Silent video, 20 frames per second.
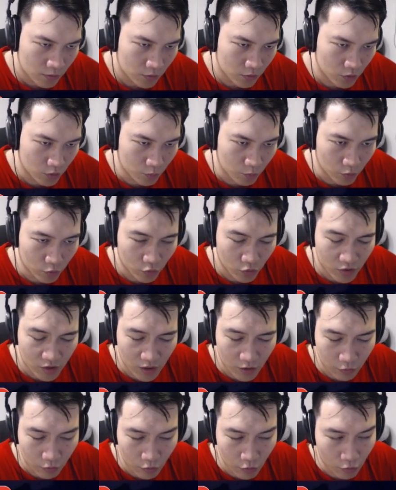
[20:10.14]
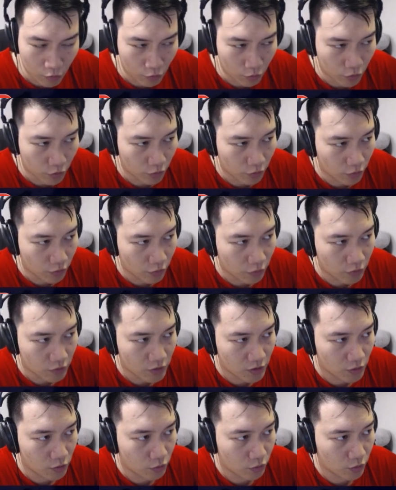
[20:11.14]
比如说像月火那种东
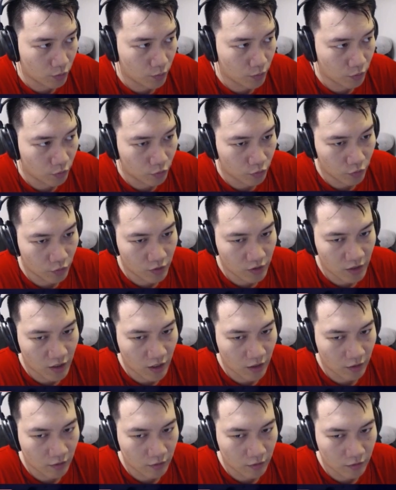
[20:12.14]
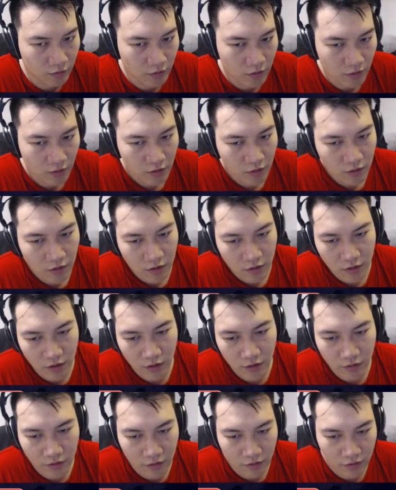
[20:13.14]
西，或者比如说像
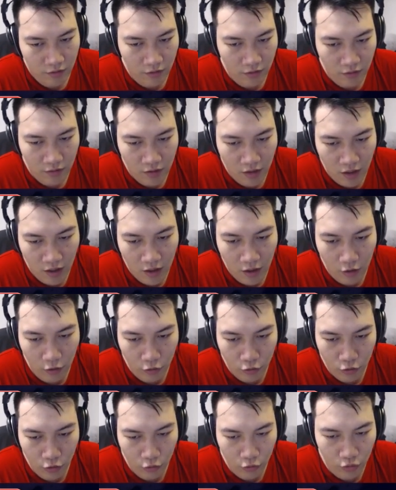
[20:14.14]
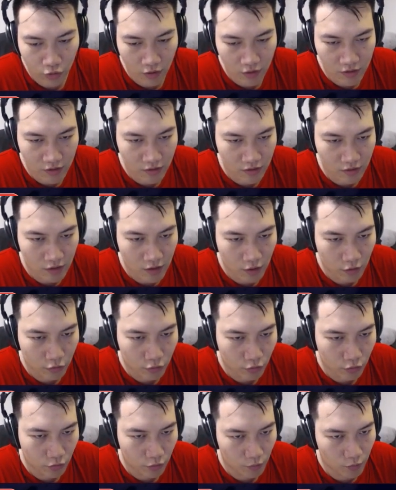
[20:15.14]
更好的重创私药这
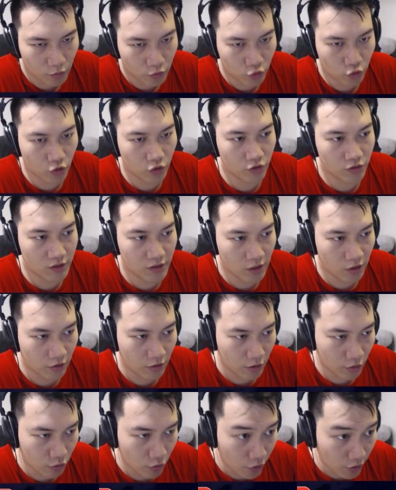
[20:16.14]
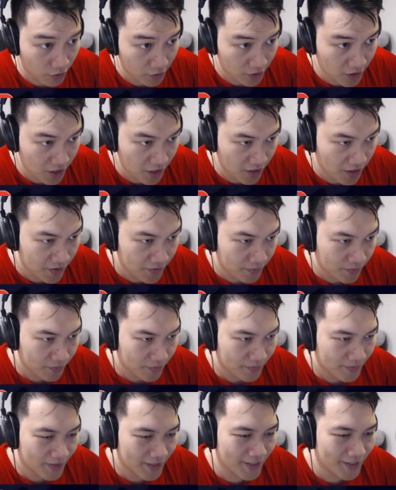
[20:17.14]
种东西。不过重创私药也退环境了。
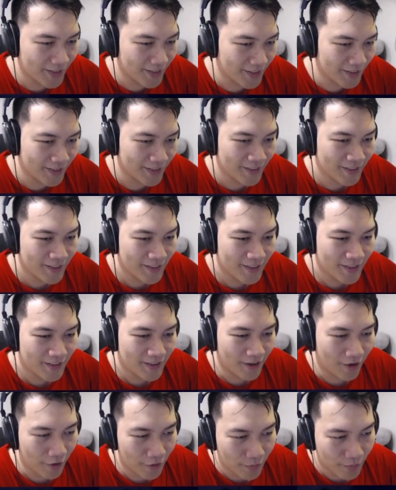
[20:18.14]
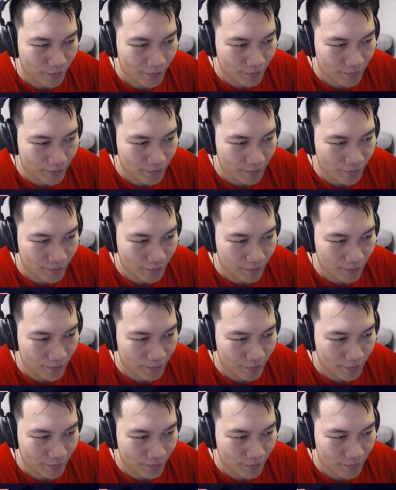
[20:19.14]
好，